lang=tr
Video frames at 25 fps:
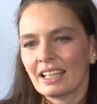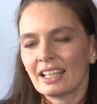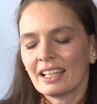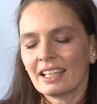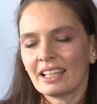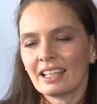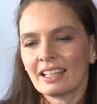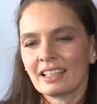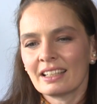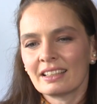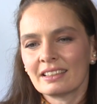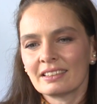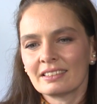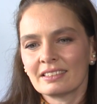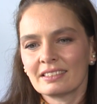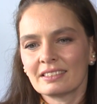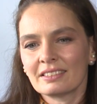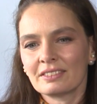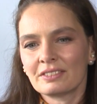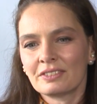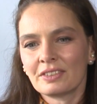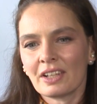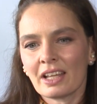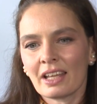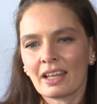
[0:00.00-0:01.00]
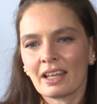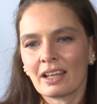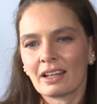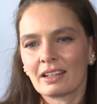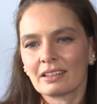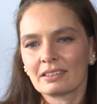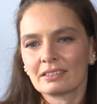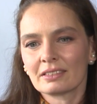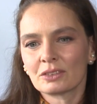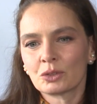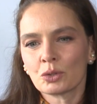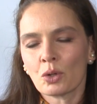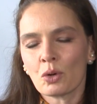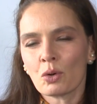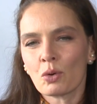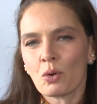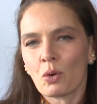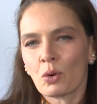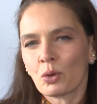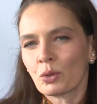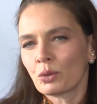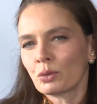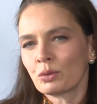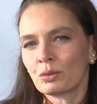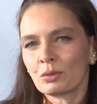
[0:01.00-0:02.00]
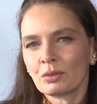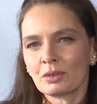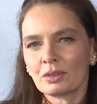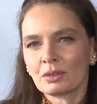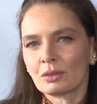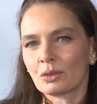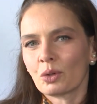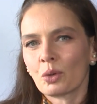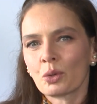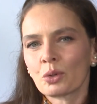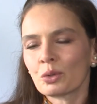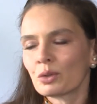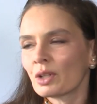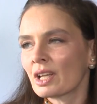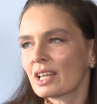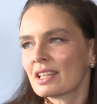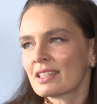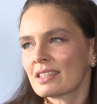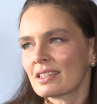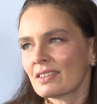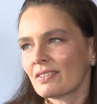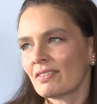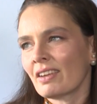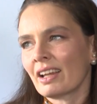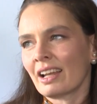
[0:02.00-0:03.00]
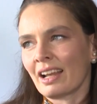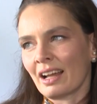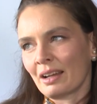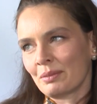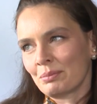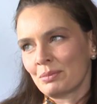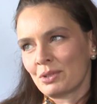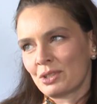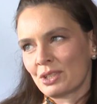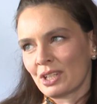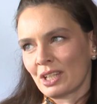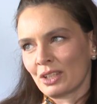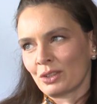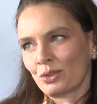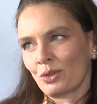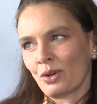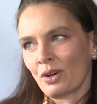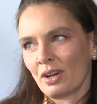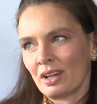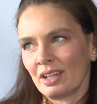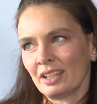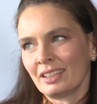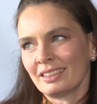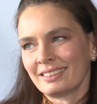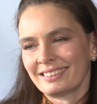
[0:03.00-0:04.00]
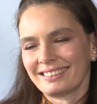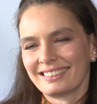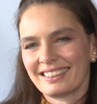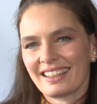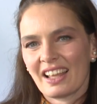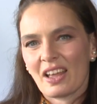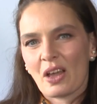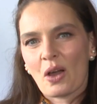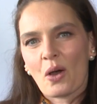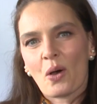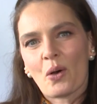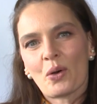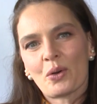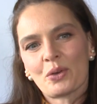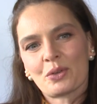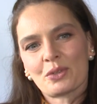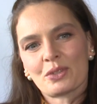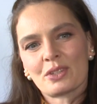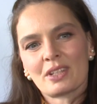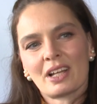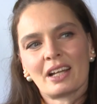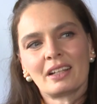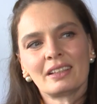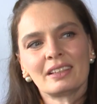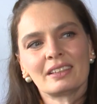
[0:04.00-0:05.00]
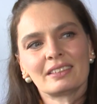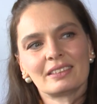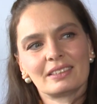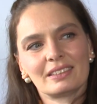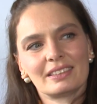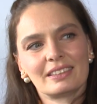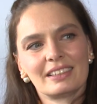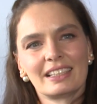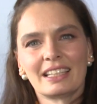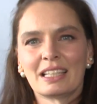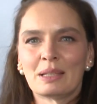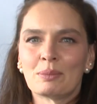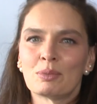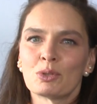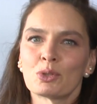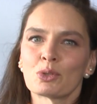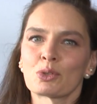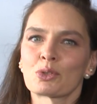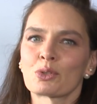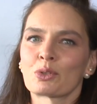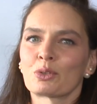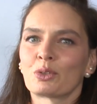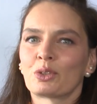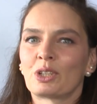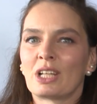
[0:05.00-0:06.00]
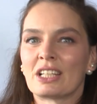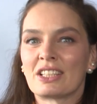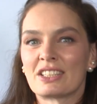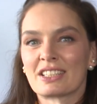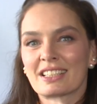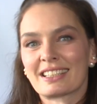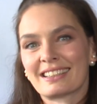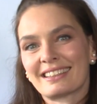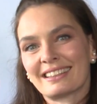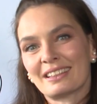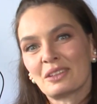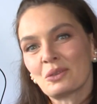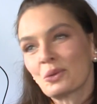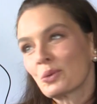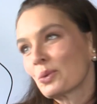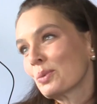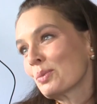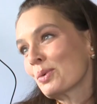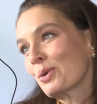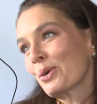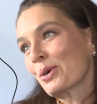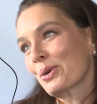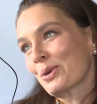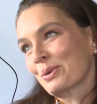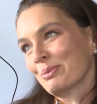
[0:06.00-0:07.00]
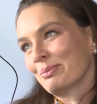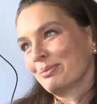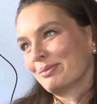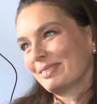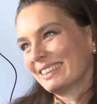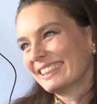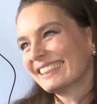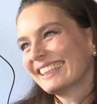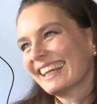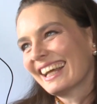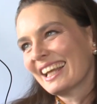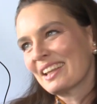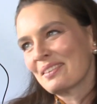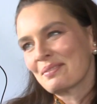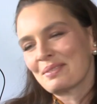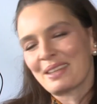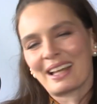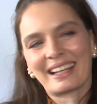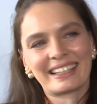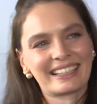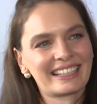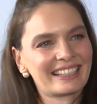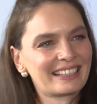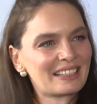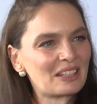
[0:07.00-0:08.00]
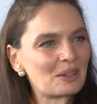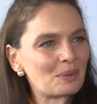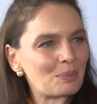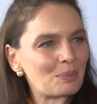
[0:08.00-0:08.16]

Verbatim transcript: e, ve çok oyun oyuna izin veren bir şey doğa. O yüzden iyi bir çocukluk geçirdiğini umuyorum elimden geleni